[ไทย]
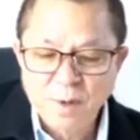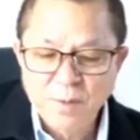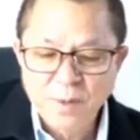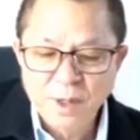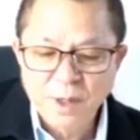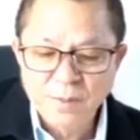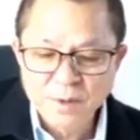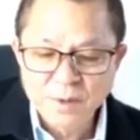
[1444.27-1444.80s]
โบ
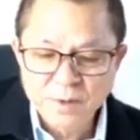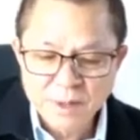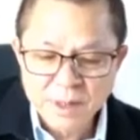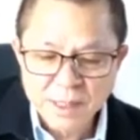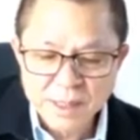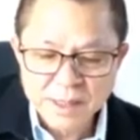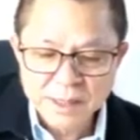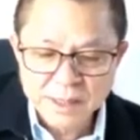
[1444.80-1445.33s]
รกเกอร์
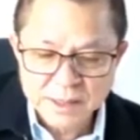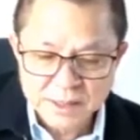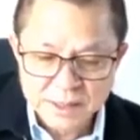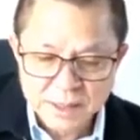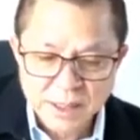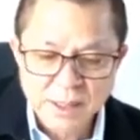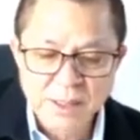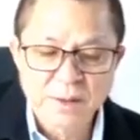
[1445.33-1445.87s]
หลายสำนัก
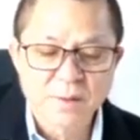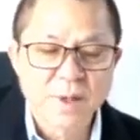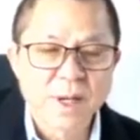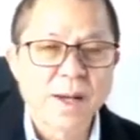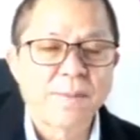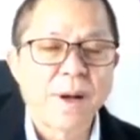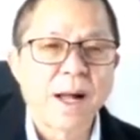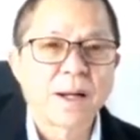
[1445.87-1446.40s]

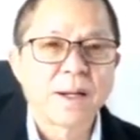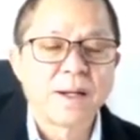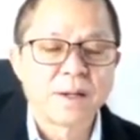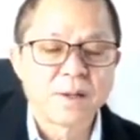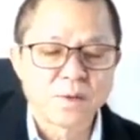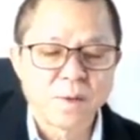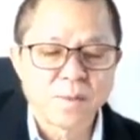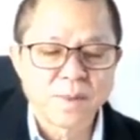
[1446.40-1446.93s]
แนะนัก
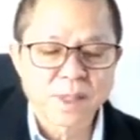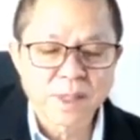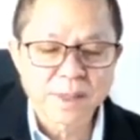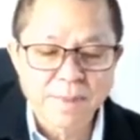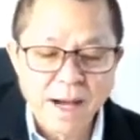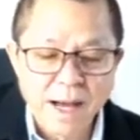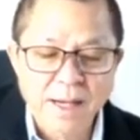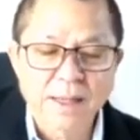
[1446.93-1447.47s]
ลงทุนบอ
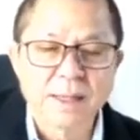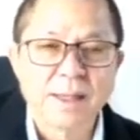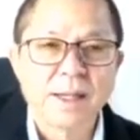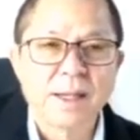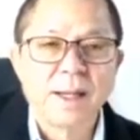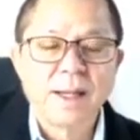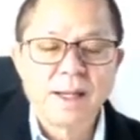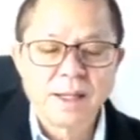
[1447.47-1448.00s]
กระวัง
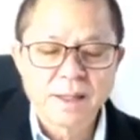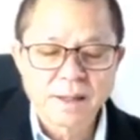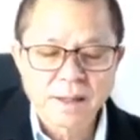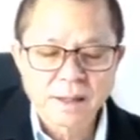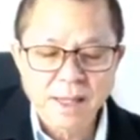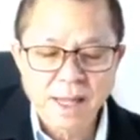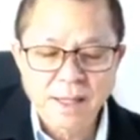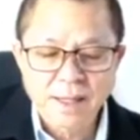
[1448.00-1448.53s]
นะ
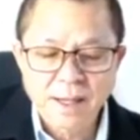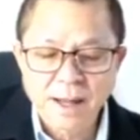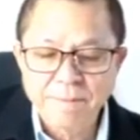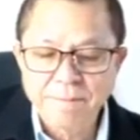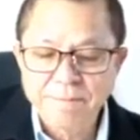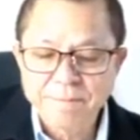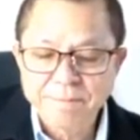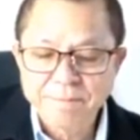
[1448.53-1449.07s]

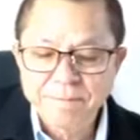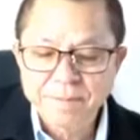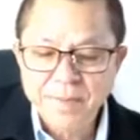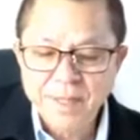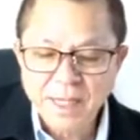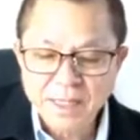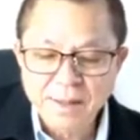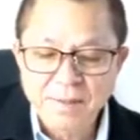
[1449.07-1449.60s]
การเก็ง
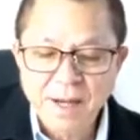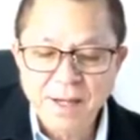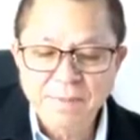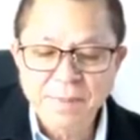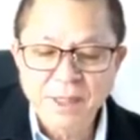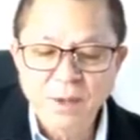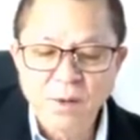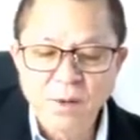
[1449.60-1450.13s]
กำไร
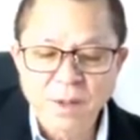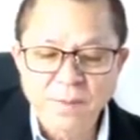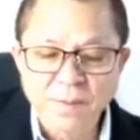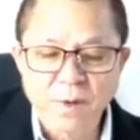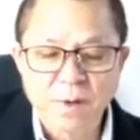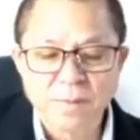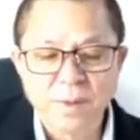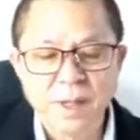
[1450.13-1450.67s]

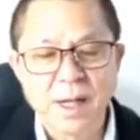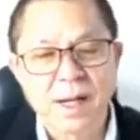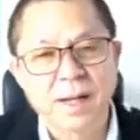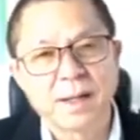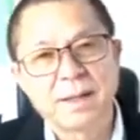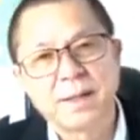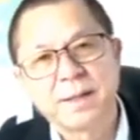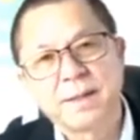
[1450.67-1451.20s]
มัน
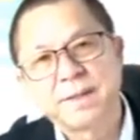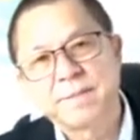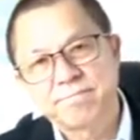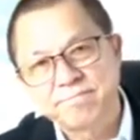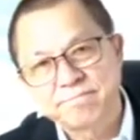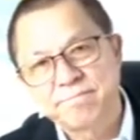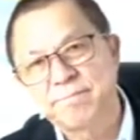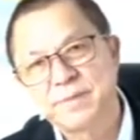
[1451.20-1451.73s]

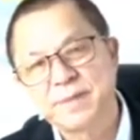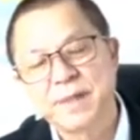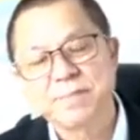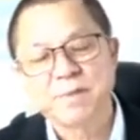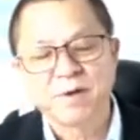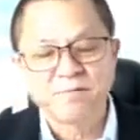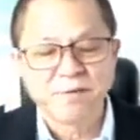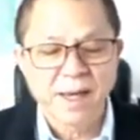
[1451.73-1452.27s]
ไม่อาจ
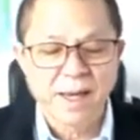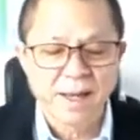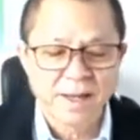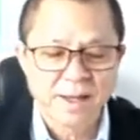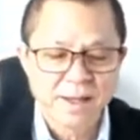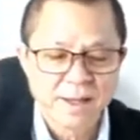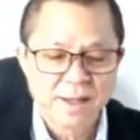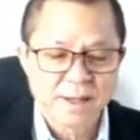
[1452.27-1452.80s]
คาดหมายผ
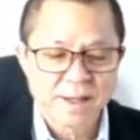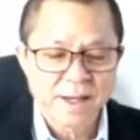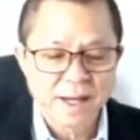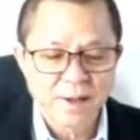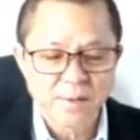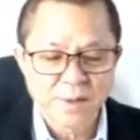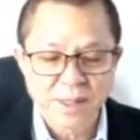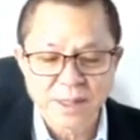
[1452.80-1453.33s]
ลตอบแท
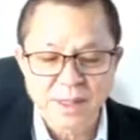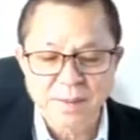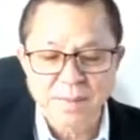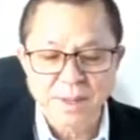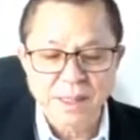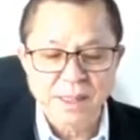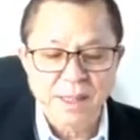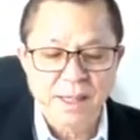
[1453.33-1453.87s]
นของบริษั
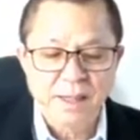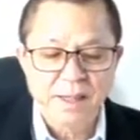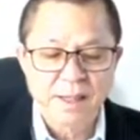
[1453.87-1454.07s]
ทที่